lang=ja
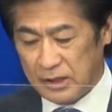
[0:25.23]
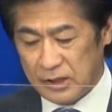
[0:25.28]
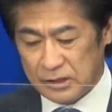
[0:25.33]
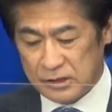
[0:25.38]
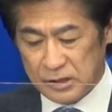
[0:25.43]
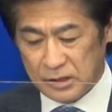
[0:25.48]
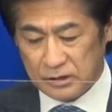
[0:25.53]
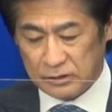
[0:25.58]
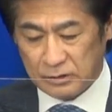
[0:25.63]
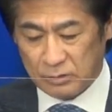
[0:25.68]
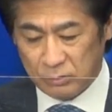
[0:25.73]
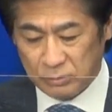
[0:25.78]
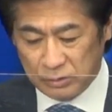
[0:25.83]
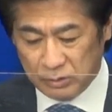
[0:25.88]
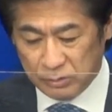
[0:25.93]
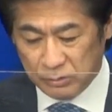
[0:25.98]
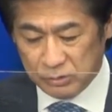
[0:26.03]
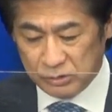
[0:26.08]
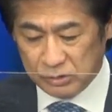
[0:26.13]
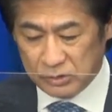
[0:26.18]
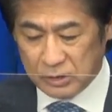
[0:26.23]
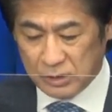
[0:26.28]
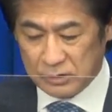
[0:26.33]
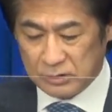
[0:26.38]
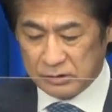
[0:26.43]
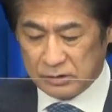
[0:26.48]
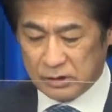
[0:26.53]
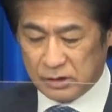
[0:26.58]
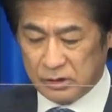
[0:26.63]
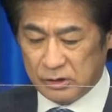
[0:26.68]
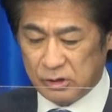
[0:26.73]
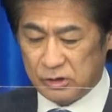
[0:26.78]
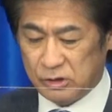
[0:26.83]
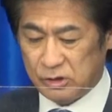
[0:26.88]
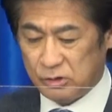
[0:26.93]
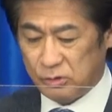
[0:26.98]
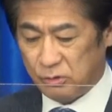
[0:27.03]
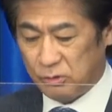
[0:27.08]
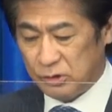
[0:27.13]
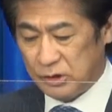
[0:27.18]
新型コロナウイルス感染
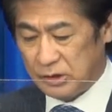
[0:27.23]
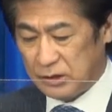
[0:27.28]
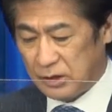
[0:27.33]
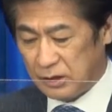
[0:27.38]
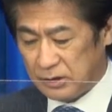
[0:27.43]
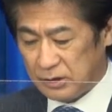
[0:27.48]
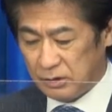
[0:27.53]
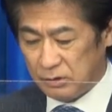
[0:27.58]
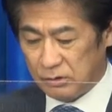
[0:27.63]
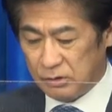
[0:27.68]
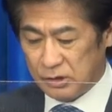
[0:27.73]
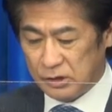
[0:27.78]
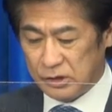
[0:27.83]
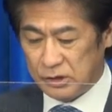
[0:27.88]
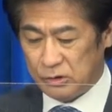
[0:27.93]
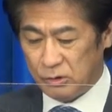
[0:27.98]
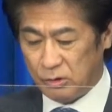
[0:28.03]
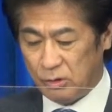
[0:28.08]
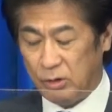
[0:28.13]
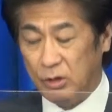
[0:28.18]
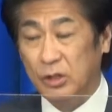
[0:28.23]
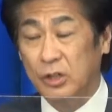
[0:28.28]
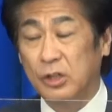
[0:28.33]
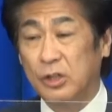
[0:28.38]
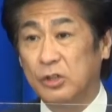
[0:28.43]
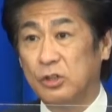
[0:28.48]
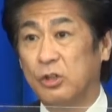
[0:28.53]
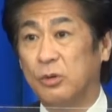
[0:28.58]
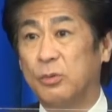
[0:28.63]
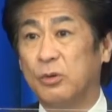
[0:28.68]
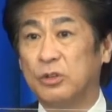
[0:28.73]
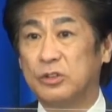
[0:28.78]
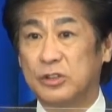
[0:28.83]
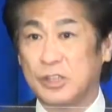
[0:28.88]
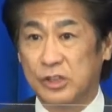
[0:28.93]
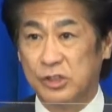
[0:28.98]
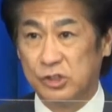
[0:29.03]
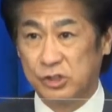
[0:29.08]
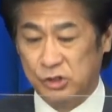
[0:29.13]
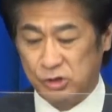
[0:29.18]
症に関わる臨時の予防
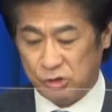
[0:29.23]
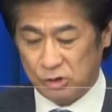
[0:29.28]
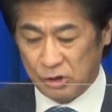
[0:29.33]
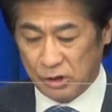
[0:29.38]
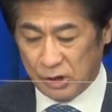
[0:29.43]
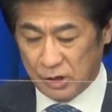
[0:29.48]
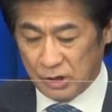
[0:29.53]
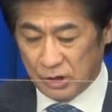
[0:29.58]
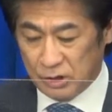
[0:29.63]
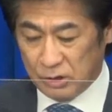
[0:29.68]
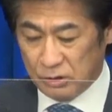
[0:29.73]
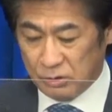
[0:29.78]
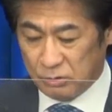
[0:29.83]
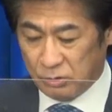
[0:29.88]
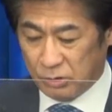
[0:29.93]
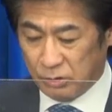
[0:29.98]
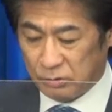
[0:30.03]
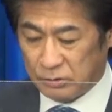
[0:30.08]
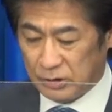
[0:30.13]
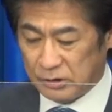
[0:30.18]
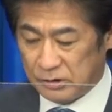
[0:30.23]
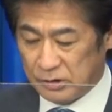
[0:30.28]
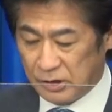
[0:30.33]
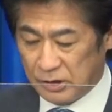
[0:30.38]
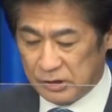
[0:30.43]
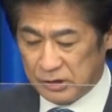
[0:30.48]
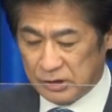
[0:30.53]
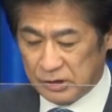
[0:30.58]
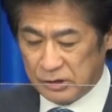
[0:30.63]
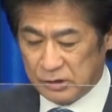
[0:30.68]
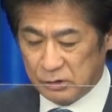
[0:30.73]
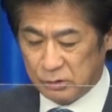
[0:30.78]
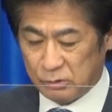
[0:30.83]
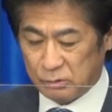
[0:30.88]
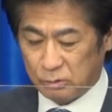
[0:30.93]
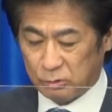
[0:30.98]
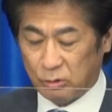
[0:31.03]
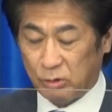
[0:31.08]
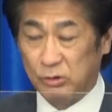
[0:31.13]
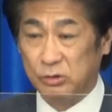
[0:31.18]
接種これをですね支持す
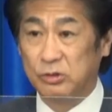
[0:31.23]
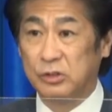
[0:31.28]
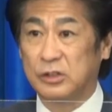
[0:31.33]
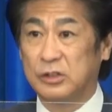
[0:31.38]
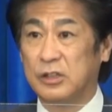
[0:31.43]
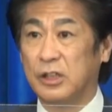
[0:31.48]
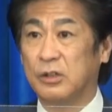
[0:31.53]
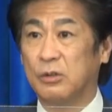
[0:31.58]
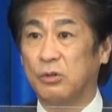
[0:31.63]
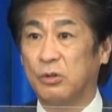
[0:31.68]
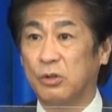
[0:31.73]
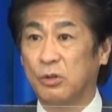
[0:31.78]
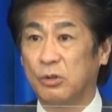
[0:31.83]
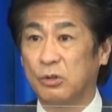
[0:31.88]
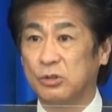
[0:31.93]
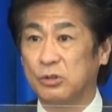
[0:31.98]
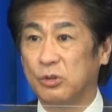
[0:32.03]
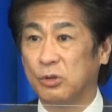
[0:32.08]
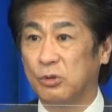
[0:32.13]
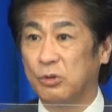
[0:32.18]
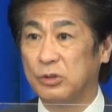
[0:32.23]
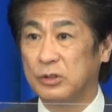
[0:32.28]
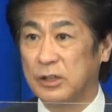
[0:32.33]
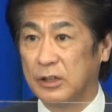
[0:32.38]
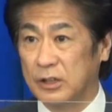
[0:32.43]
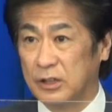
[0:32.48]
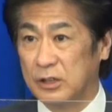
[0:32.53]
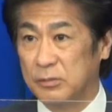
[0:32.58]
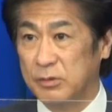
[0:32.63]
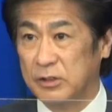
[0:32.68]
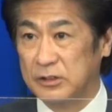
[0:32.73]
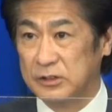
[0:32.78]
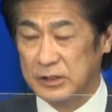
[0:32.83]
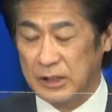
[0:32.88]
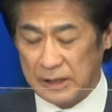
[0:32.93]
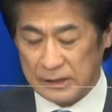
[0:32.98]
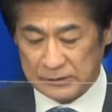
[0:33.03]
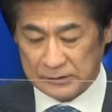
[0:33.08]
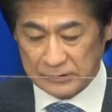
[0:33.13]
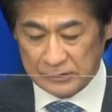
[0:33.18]
ることについてご了承をいただきまし
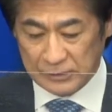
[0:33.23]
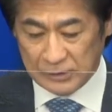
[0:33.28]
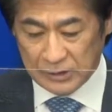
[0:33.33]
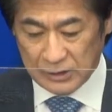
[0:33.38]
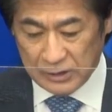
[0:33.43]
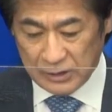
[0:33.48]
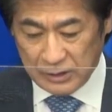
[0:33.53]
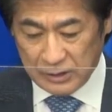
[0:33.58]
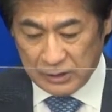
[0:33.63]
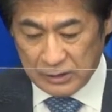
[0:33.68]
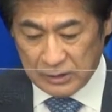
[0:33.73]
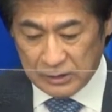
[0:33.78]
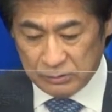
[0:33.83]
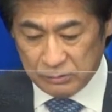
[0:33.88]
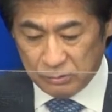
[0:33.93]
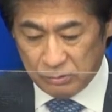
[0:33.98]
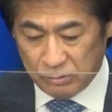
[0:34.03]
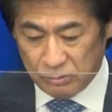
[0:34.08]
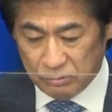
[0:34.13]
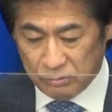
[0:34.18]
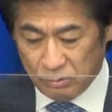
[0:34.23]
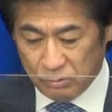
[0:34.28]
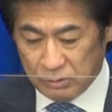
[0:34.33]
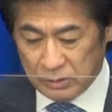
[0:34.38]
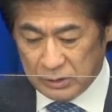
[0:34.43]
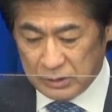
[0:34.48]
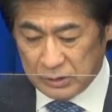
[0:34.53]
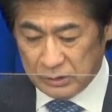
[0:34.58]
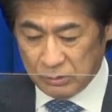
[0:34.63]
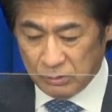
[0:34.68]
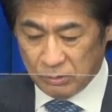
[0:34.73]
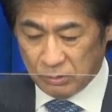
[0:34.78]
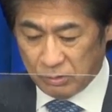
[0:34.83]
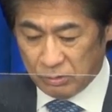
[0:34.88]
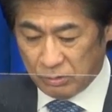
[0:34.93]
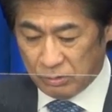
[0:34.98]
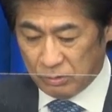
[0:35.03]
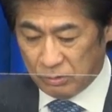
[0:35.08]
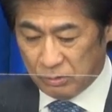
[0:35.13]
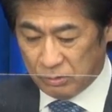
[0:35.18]
た。あの今回
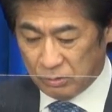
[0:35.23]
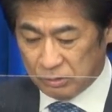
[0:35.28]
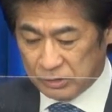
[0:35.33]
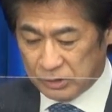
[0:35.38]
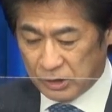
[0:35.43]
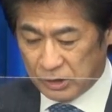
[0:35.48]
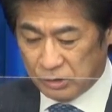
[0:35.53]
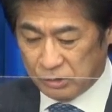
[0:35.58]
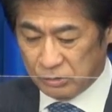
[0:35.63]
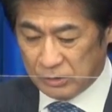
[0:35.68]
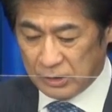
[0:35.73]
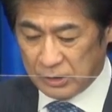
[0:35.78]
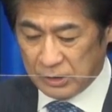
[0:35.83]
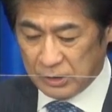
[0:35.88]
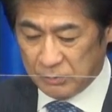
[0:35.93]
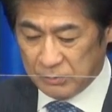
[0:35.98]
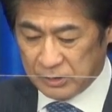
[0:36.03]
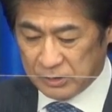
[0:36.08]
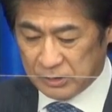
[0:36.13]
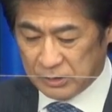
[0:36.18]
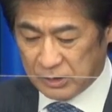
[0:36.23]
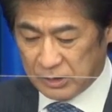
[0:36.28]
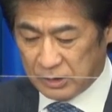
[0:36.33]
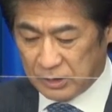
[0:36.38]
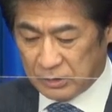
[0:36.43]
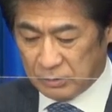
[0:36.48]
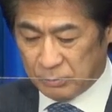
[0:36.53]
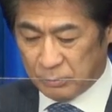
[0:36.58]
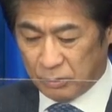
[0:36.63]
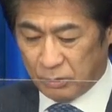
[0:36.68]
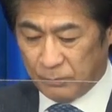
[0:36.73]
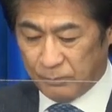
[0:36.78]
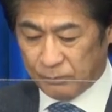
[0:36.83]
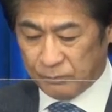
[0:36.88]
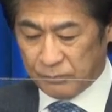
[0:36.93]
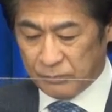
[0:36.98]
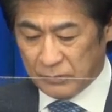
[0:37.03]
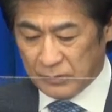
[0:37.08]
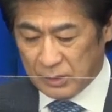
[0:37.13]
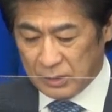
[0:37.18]
の接種でありますけれども、
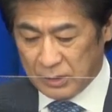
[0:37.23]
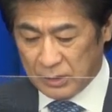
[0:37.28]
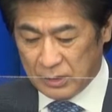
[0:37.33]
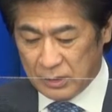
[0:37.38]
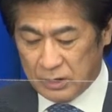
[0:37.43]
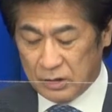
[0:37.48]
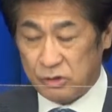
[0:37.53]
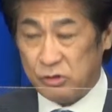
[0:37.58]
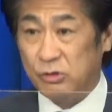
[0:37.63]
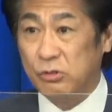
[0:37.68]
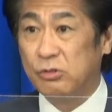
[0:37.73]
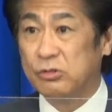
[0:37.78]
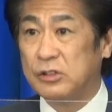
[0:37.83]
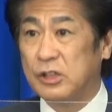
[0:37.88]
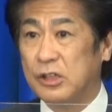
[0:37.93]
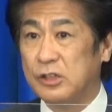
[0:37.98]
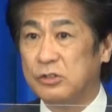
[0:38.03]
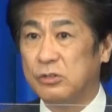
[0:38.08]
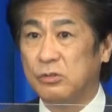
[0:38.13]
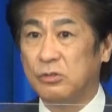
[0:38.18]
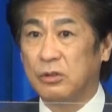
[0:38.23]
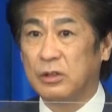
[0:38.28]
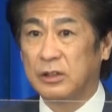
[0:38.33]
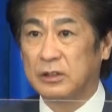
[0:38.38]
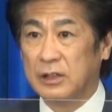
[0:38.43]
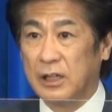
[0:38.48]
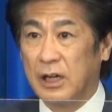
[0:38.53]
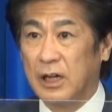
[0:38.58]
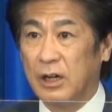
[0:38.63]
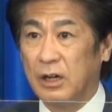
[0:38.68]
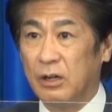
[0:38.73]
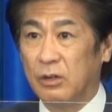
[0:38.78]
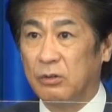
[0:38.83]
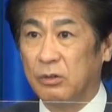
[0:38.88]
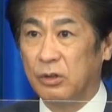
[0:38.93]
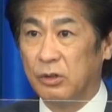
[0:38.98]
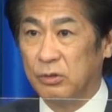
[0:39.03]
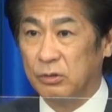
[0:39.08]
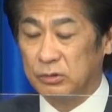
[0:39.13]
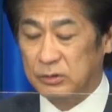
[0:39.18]
16歳以上の方、
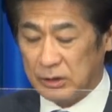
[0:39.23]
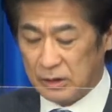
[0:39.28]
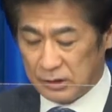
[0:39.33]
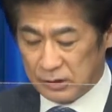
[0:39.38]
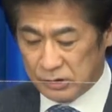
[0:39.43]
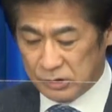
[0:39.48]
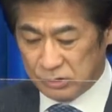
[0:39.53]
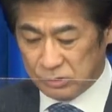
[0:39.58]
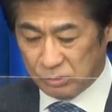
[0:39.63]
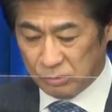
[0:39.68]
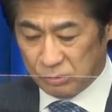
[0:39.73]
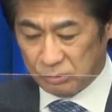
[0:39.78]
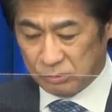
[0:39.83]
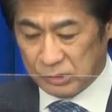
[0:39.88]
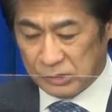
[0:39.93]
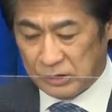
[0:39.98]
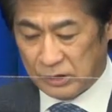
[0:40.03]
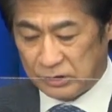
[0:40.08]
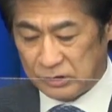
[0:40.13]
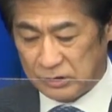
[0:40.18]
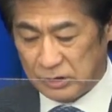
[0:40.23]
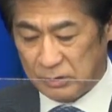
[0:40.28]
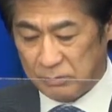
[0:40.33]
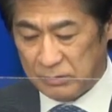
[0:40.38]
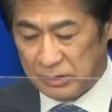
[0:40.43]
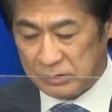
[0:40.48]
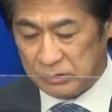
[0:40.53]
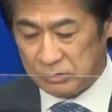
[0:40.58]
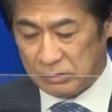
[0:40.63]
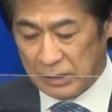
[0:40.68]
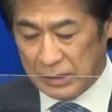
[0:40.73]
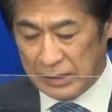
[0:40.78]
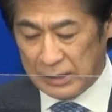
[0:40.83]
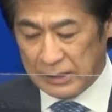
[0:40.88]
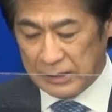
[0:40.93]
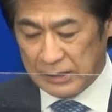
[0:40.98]
これを対象にですね、まずは